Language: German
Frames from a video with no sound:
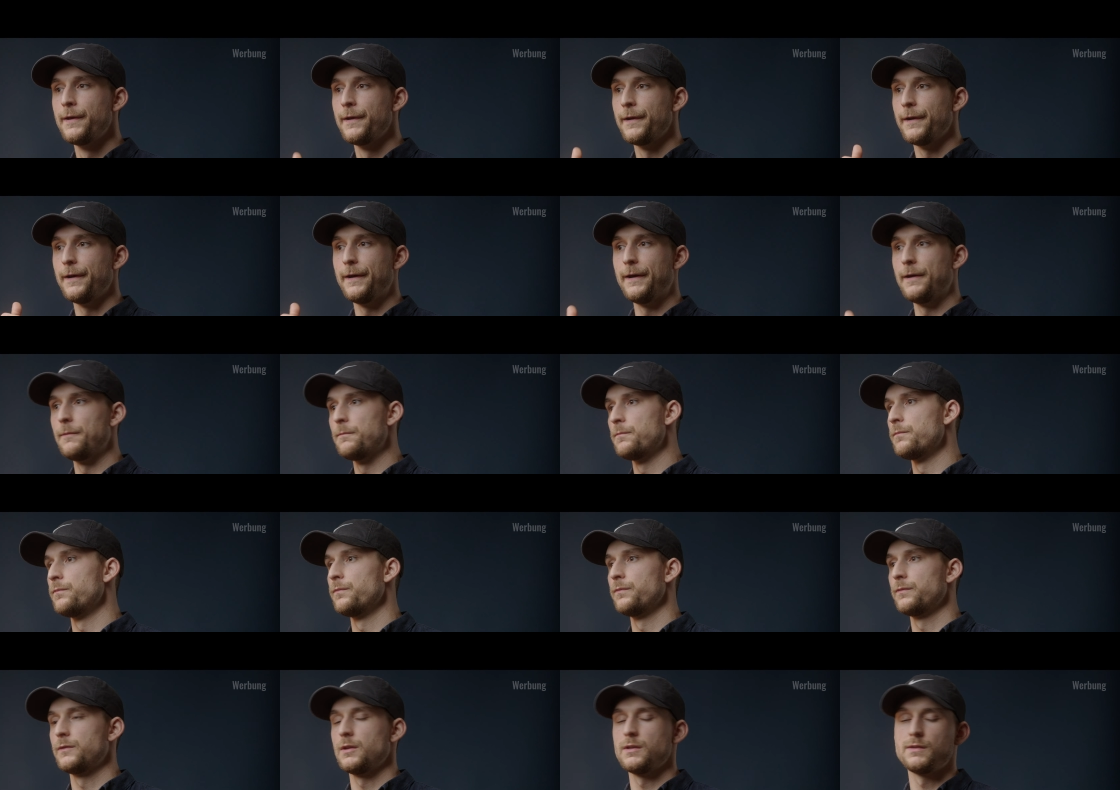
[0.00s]

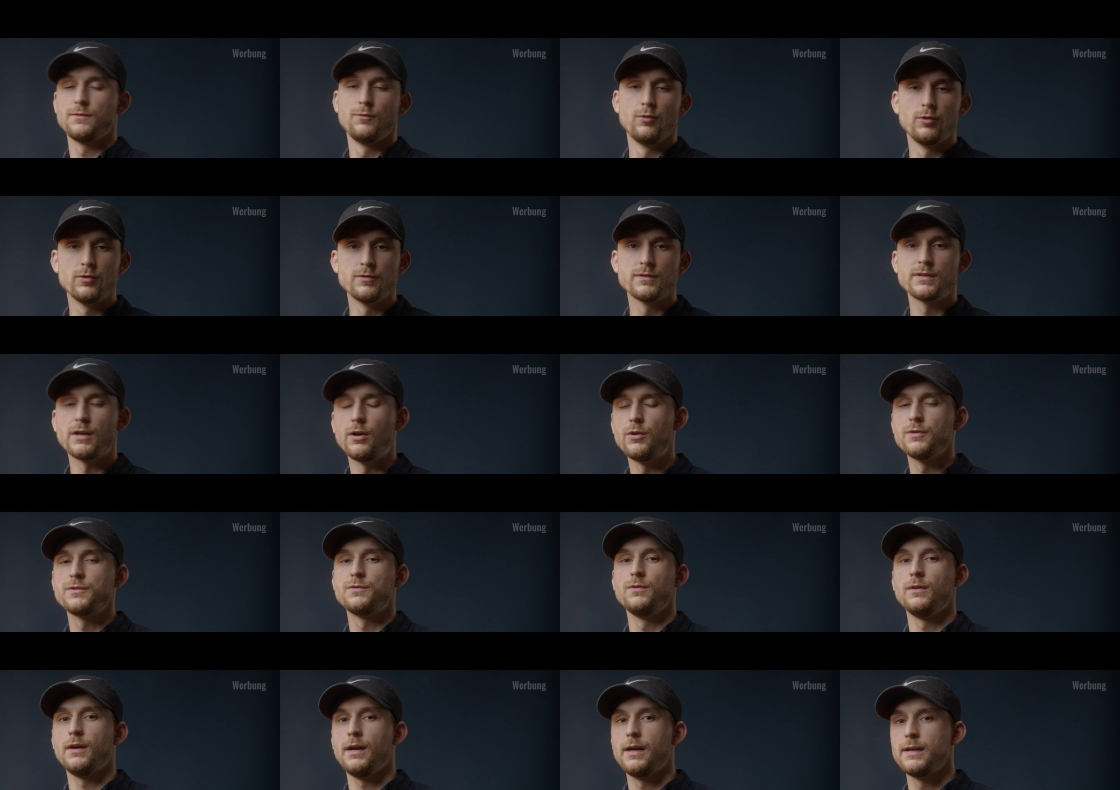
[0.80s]
ähm, das würde uns auch
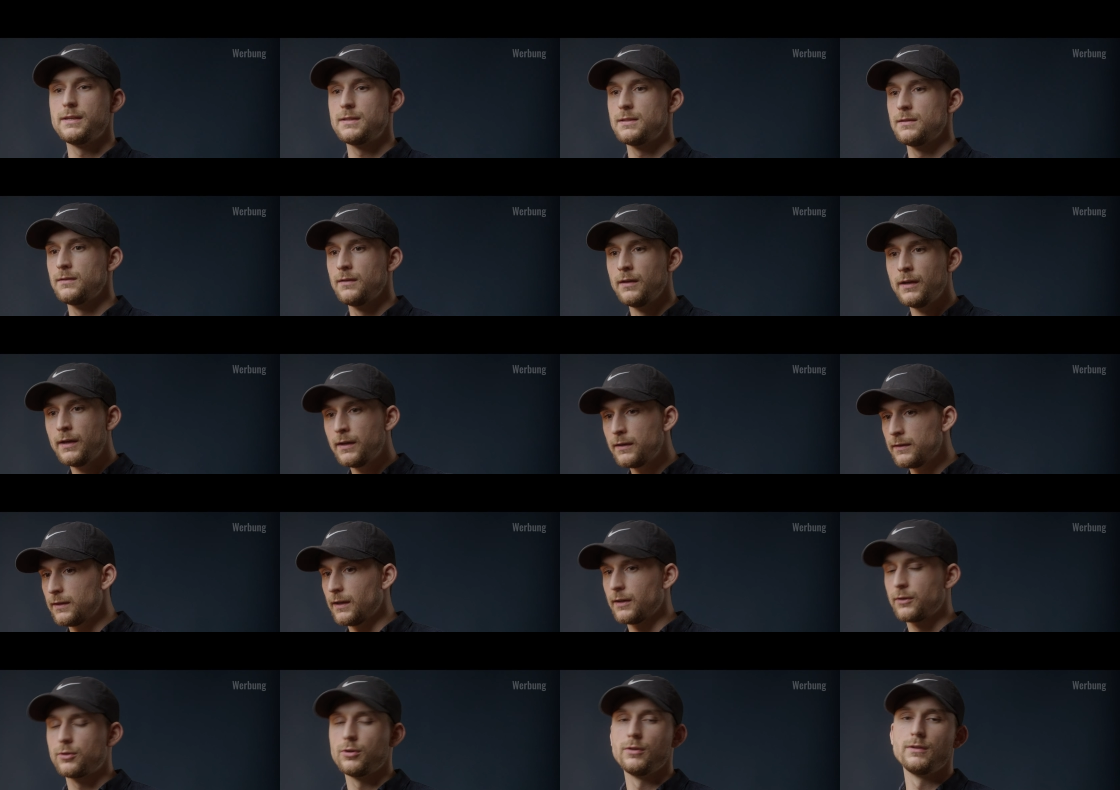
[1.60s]
so reichen,
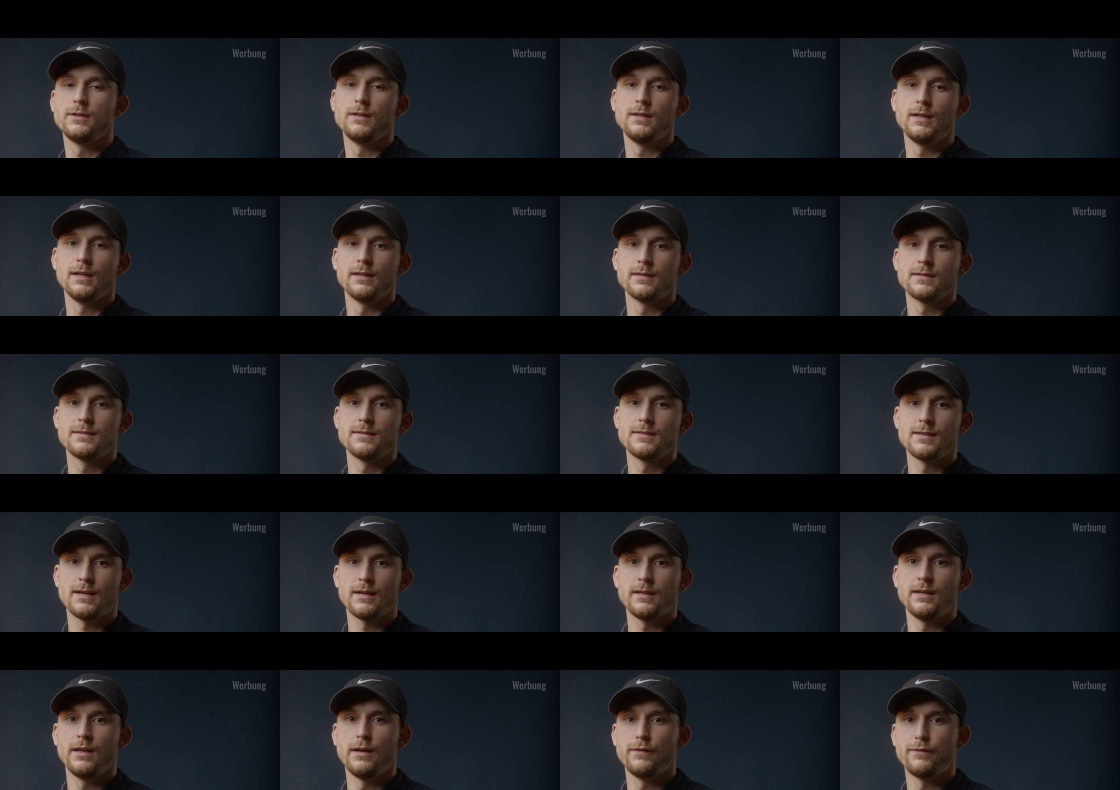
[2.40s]
dann könnt ihr die ganzen
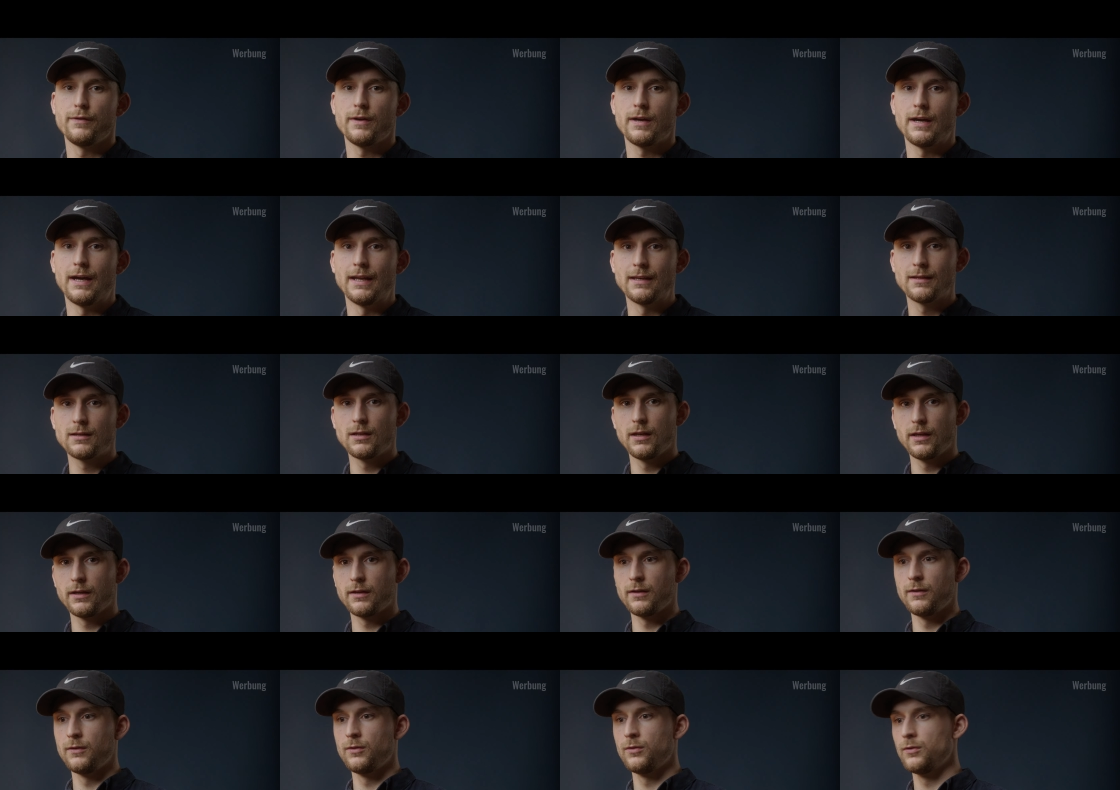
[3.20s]
Sachen einfach
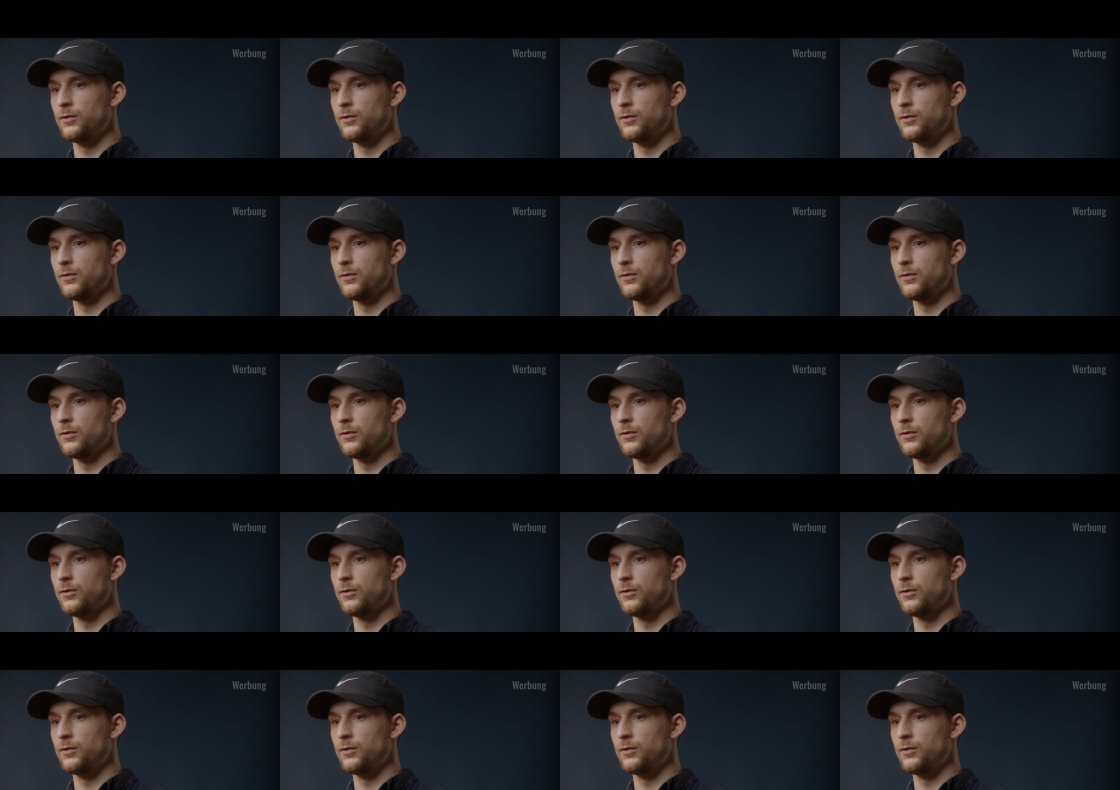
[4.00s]
anklicken